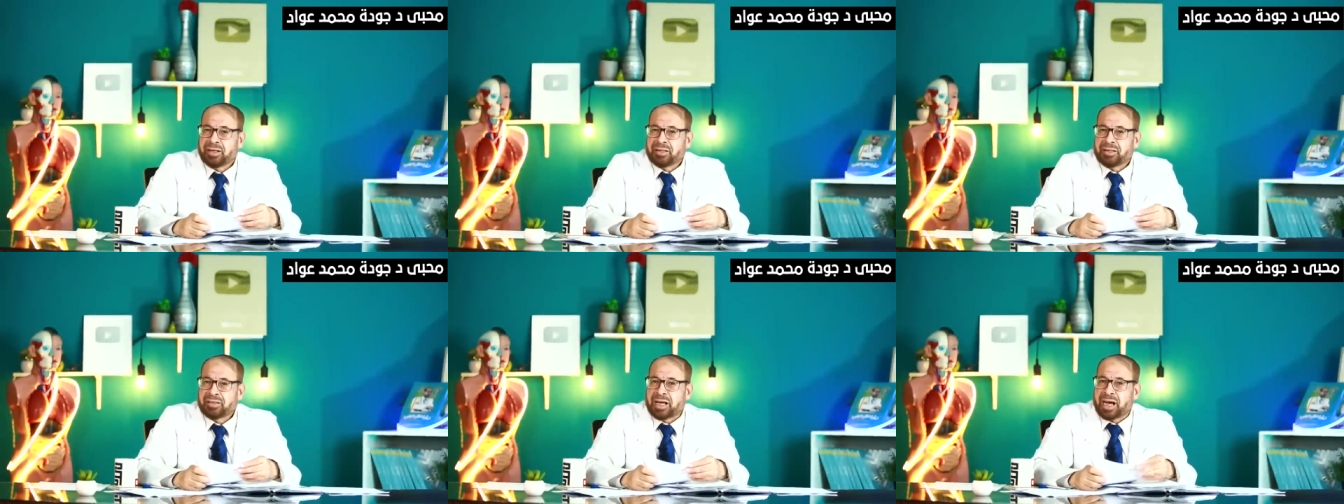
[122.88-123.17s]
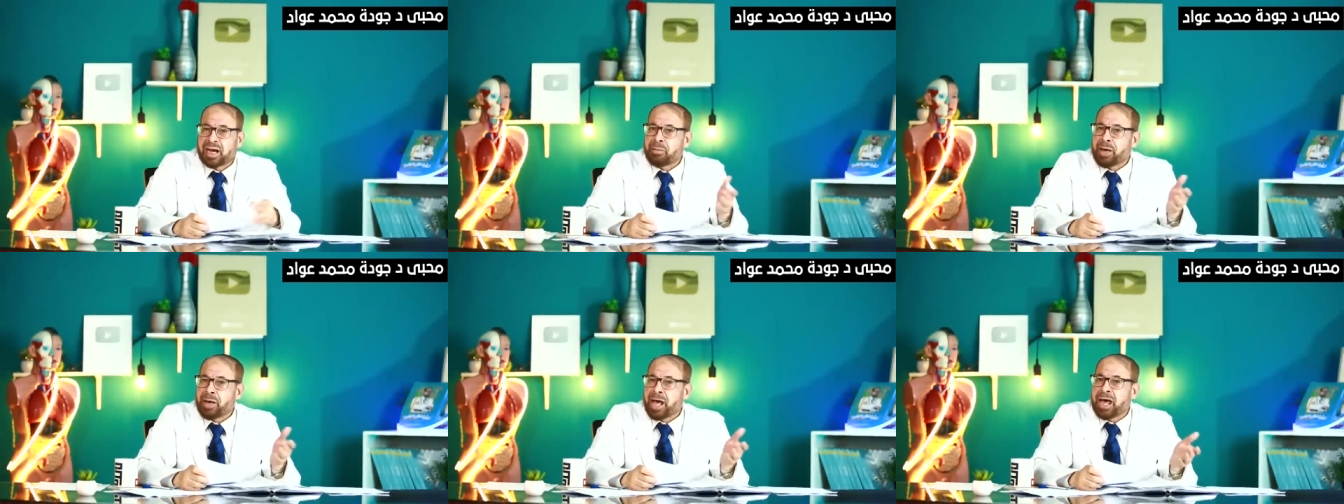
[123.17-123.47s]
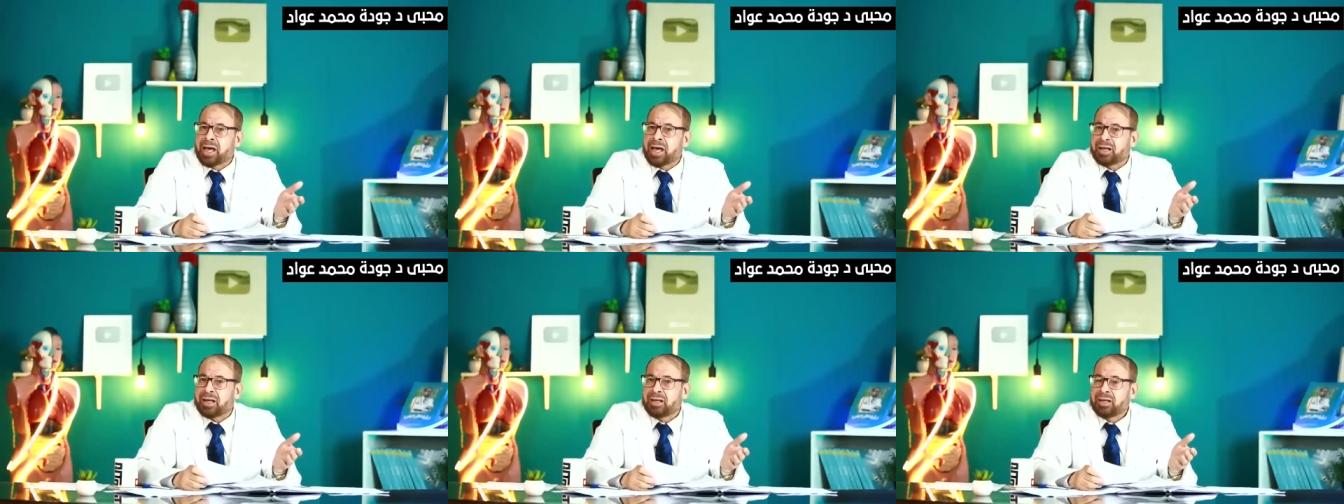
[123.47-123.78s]
ده
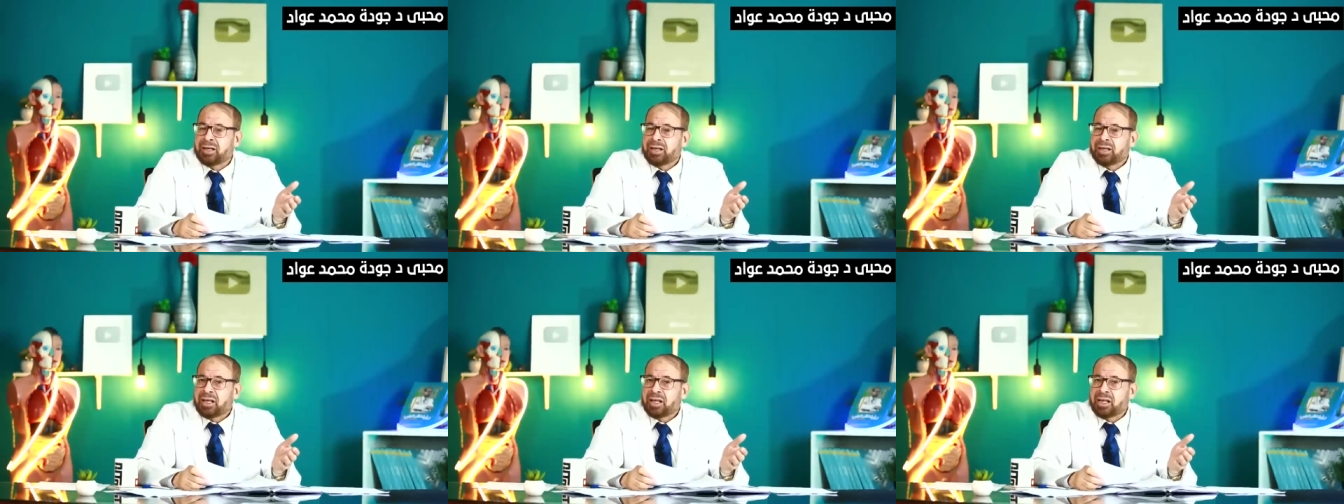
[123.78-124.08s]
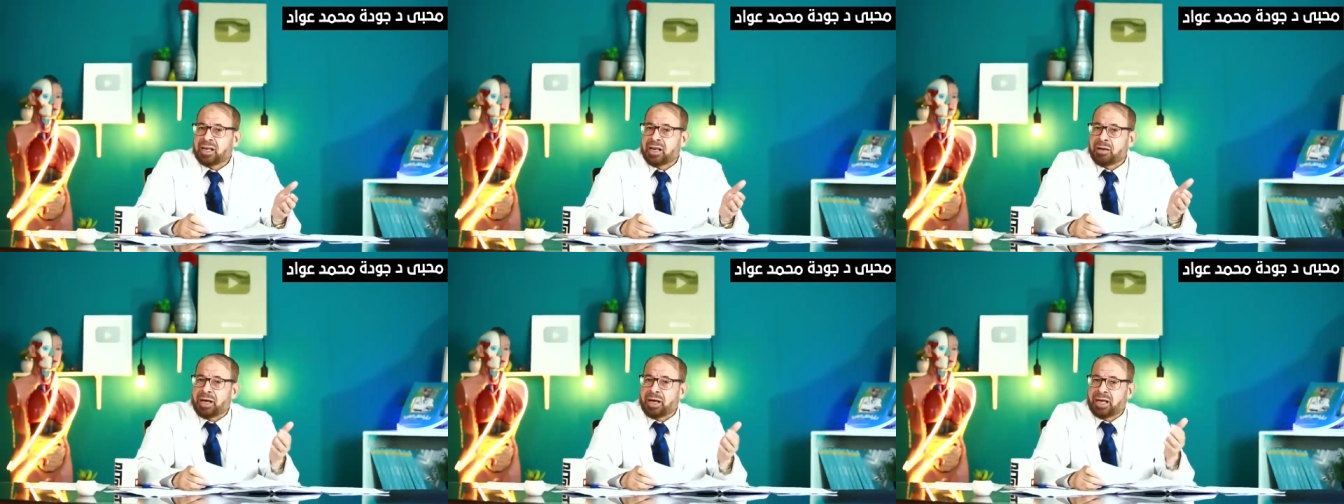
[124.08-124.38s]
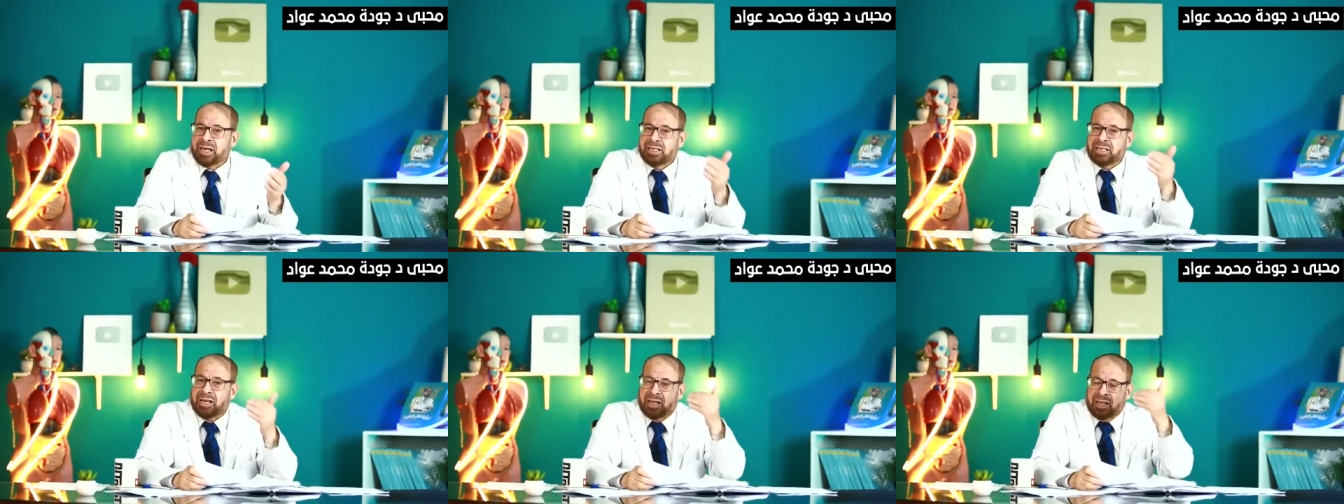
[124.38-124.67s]
غباء انما
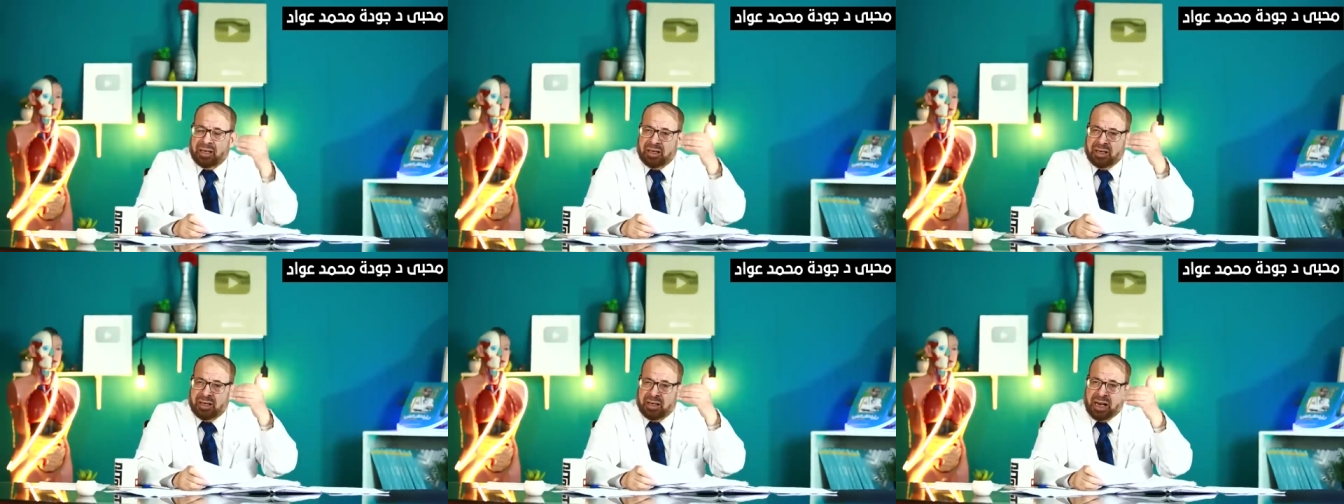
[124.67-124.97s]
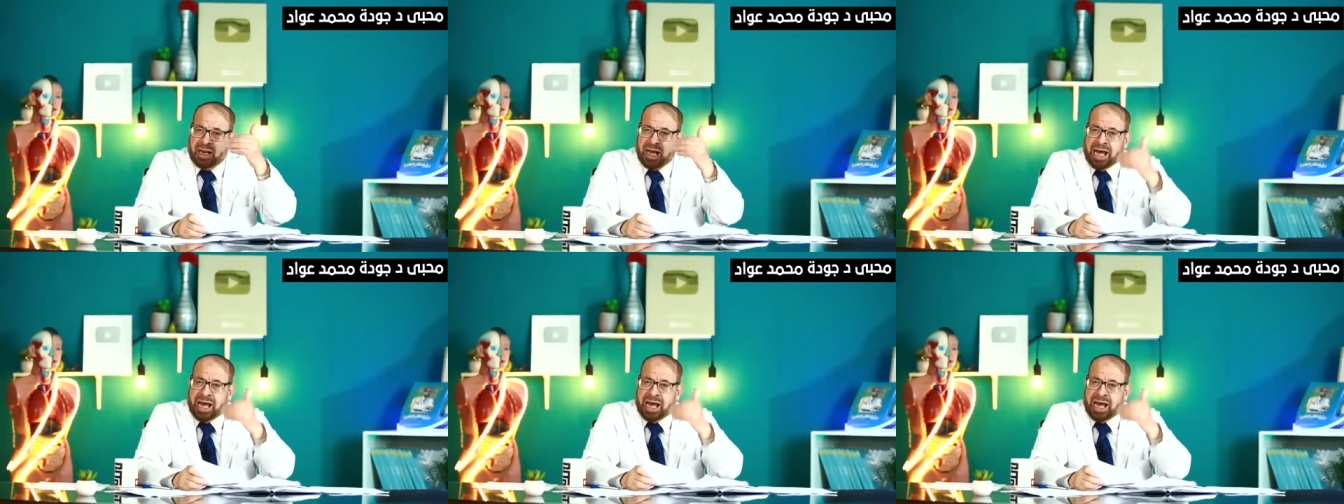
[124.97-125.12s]
ان ان ان